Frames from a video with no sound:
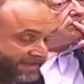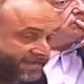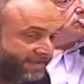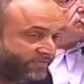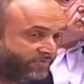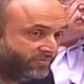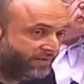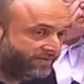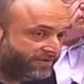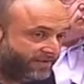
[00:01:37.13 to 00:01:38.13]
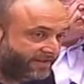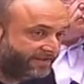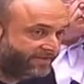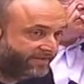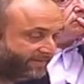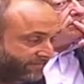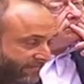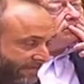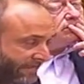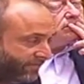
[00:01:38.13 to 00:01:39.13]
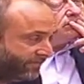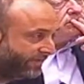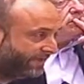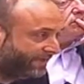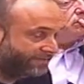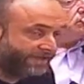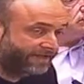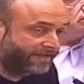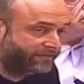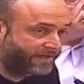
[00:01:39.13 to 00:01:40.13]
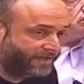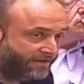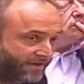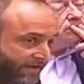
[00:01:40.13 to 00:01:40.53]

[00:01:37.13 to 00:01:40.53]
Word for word: desde ese punto de vista. Es decir, está muy bien que se vaya a ejecutar